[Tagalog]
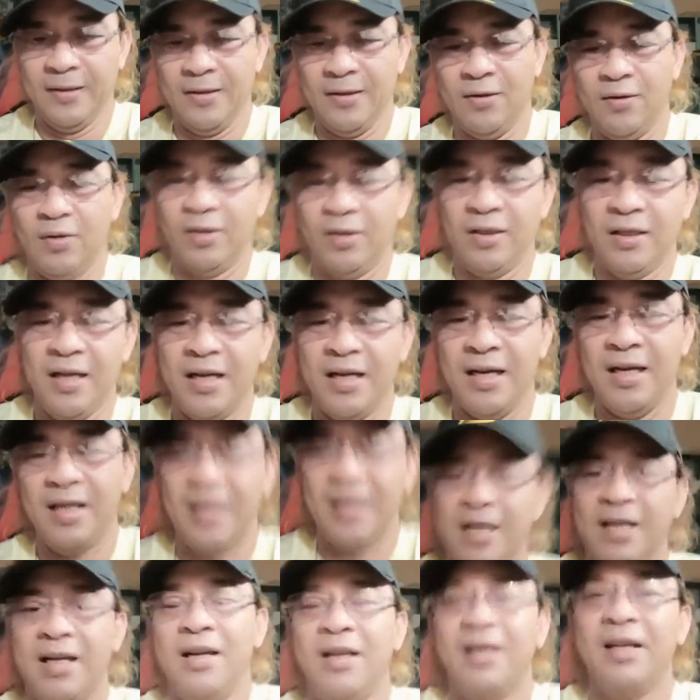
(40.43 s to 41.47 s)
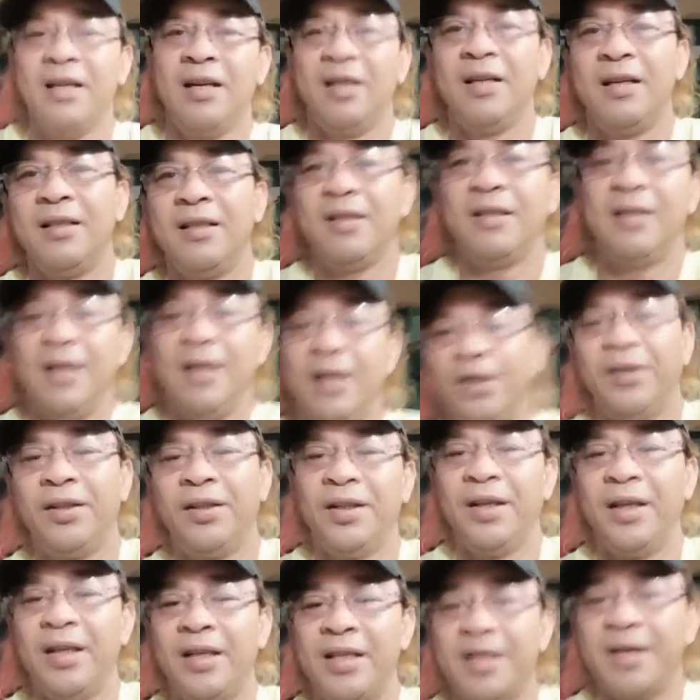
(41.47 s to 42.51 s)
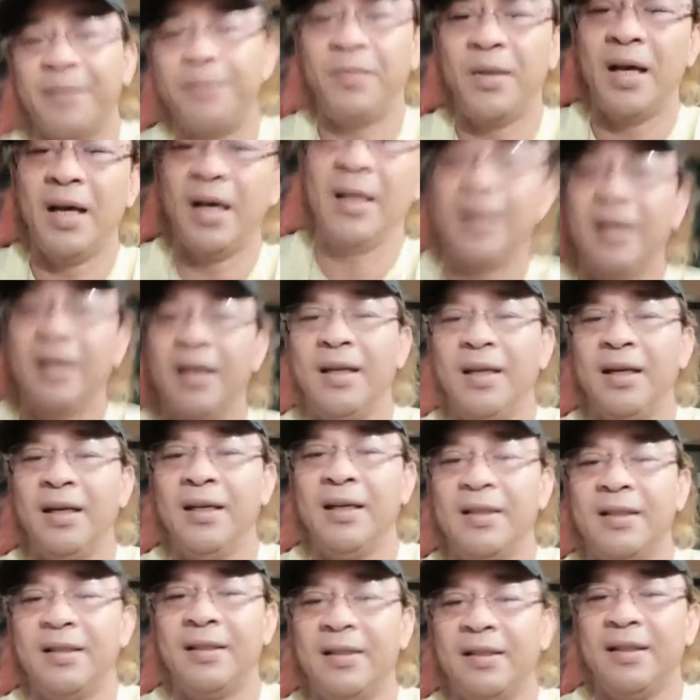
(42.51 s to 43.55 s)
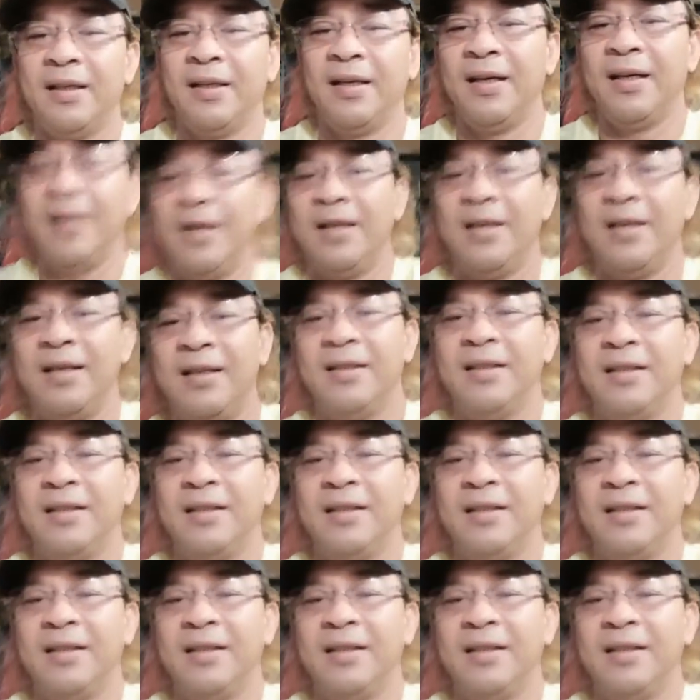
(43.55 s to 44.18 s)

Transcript: ko sa internet shop dati is uh,